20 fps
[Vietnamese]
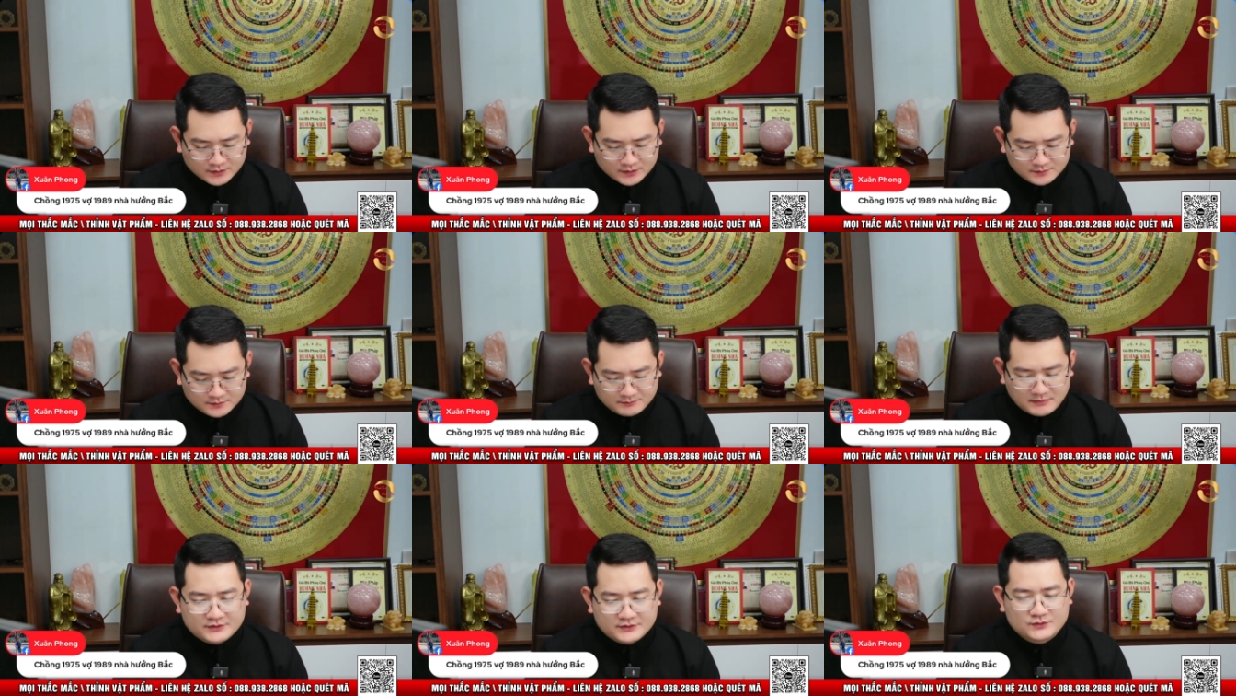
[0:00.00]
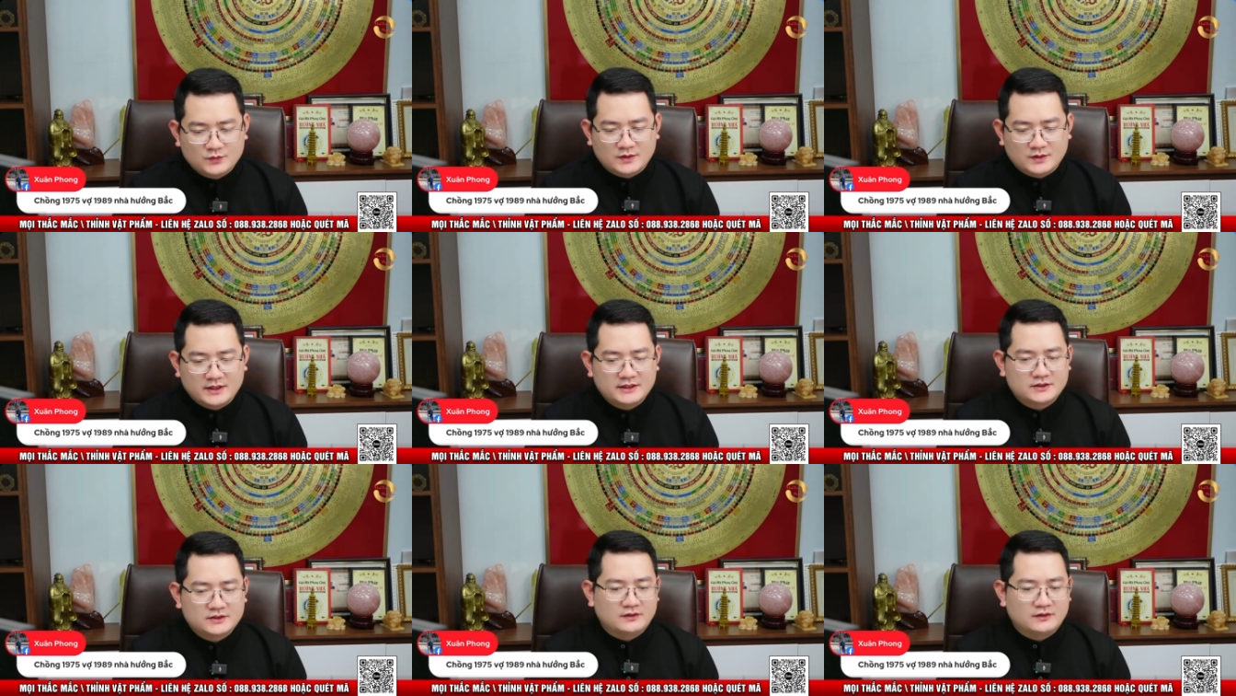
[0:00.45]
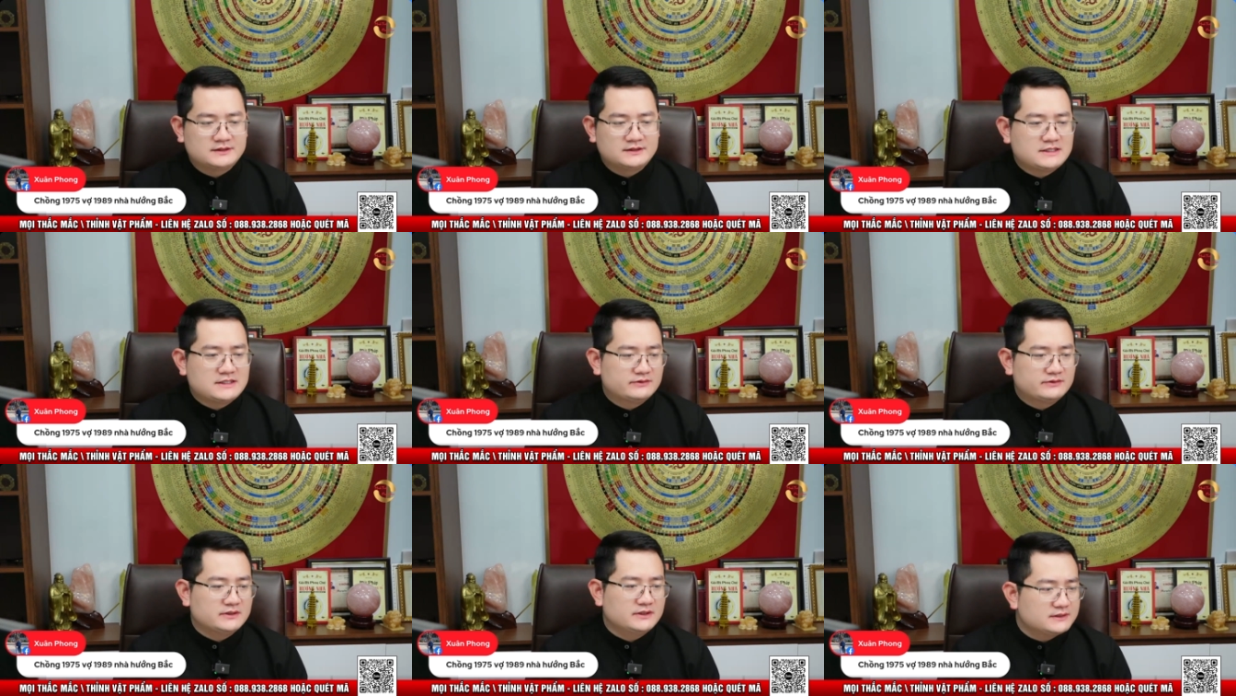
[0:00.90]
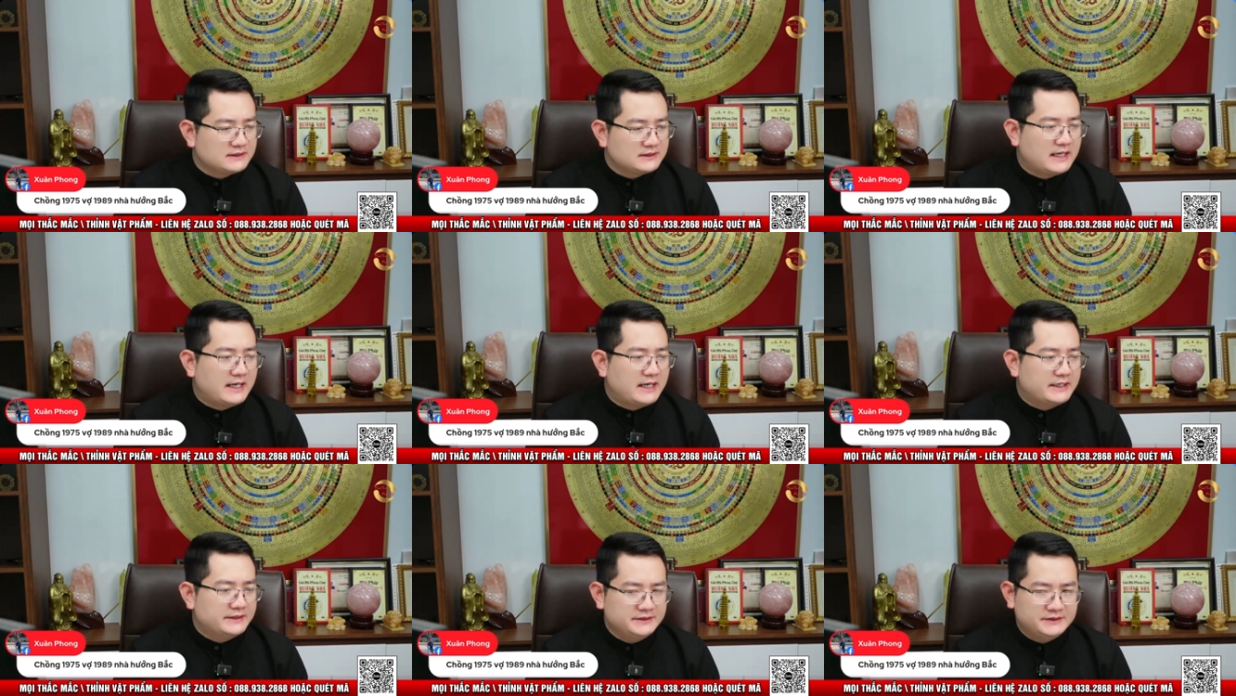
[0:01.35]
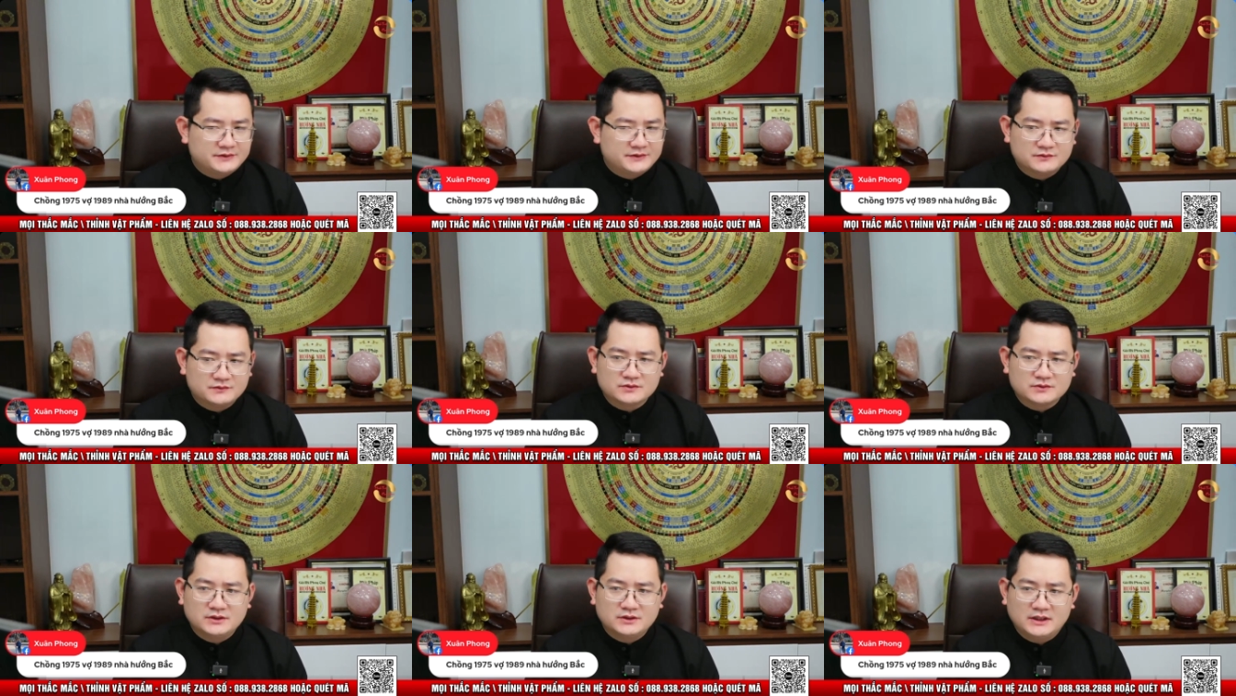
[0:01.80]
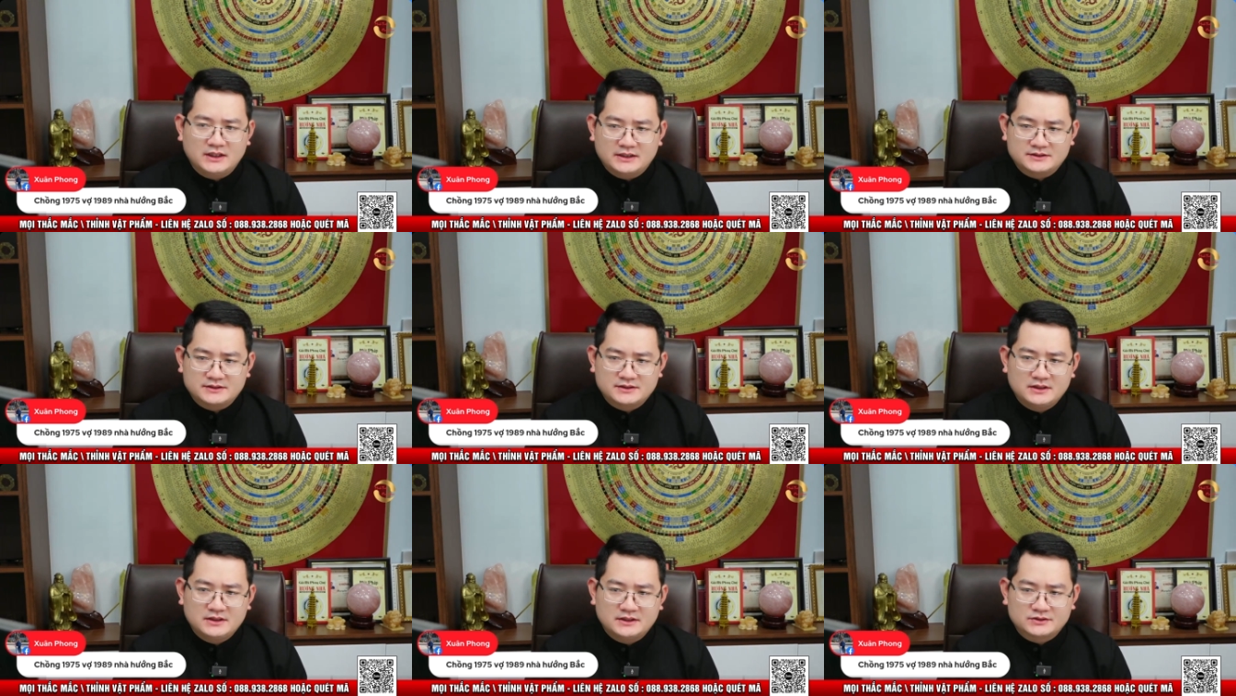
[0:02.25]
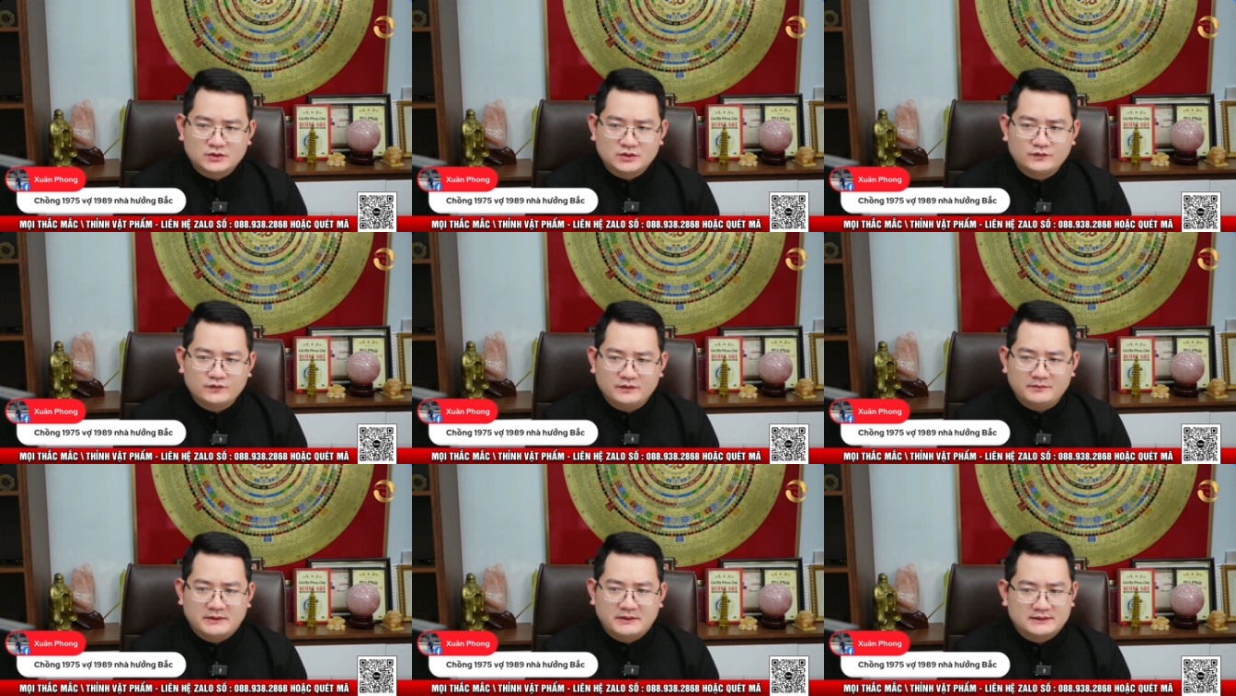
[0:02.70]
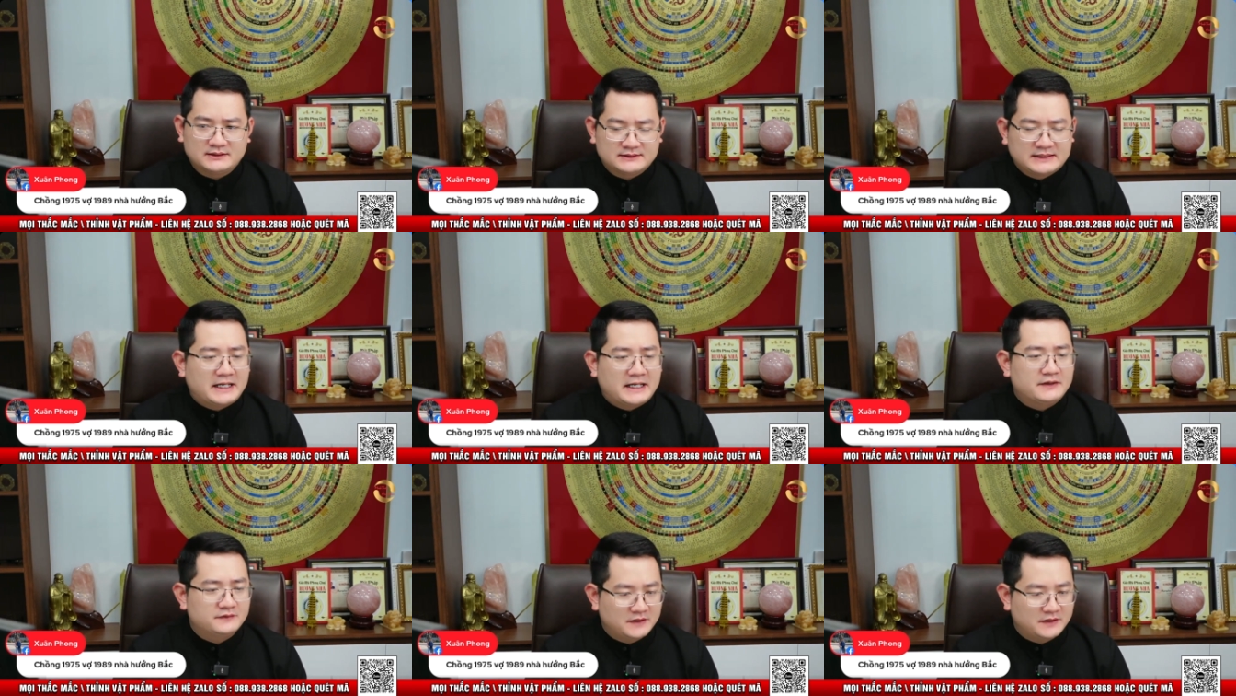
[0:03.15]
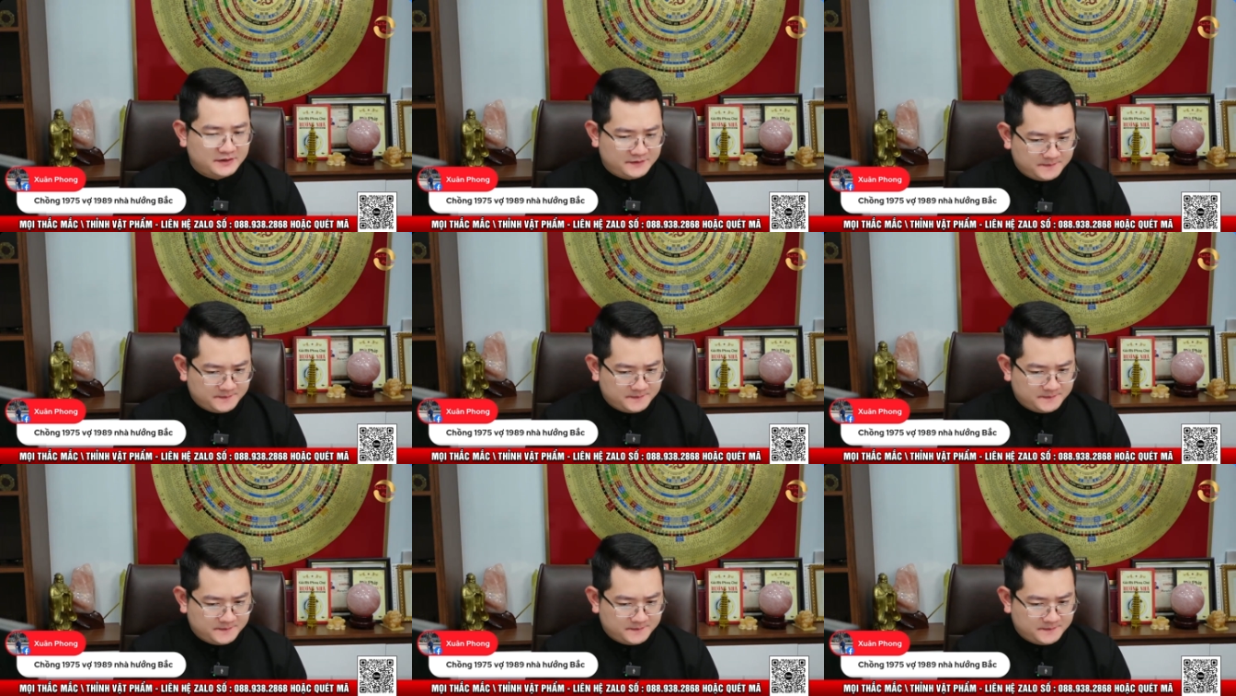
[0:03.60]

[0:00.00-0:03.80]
mặc dù ở đây có cái sao tấn tài thì cũng có thể là rất là tốt về mặt tài vận